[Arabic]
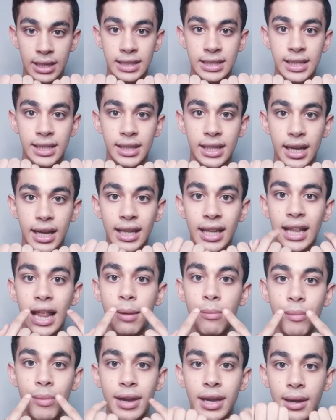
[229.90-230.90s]
السنه كده
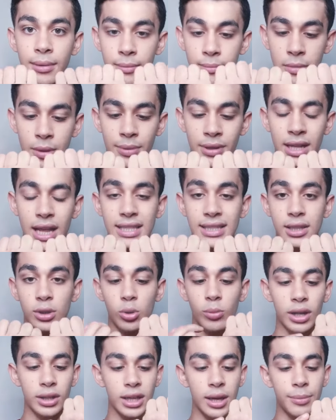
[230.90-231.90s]
الاماميه ما بين اسنان
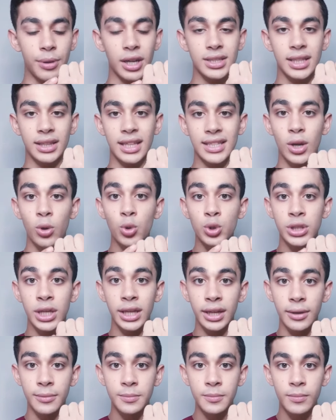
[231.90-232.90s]
وبعضيها بيحصل تسوس
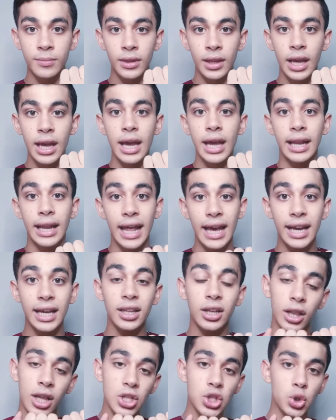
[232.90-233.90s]
هنا
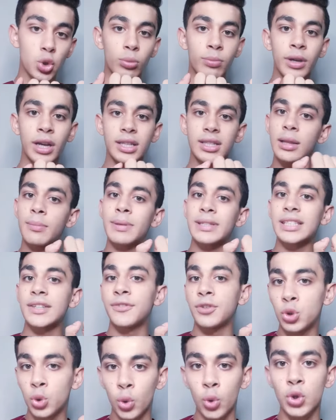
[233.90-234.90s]
لكن كلاس 2 بيحصل بس
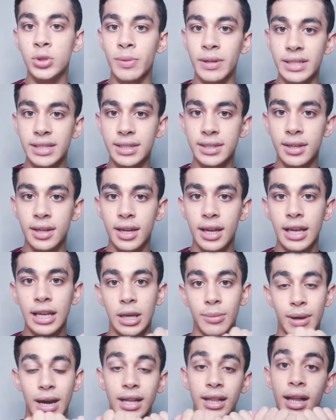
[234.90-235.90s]
في الضروس بس
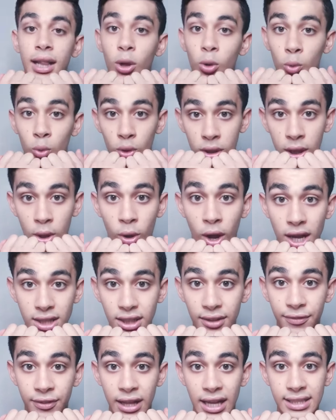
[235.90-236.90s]
يبقى احنا لو لو
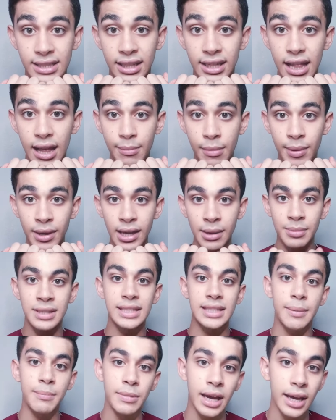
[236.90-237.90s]
حصل في الاسنان الاماميه
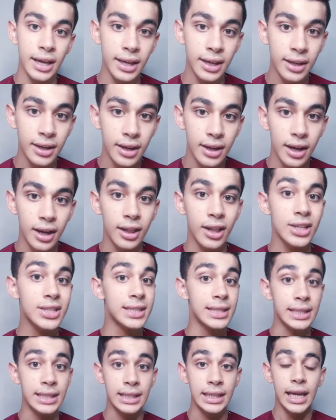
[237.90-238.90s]
بنسميها ايه
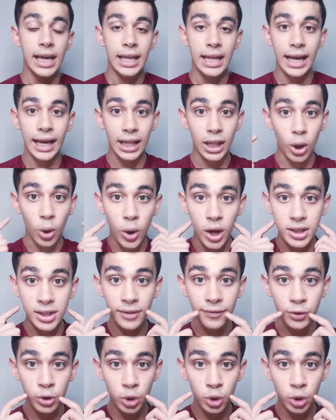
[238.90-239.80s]
كلاس 3 لكن لو حصل في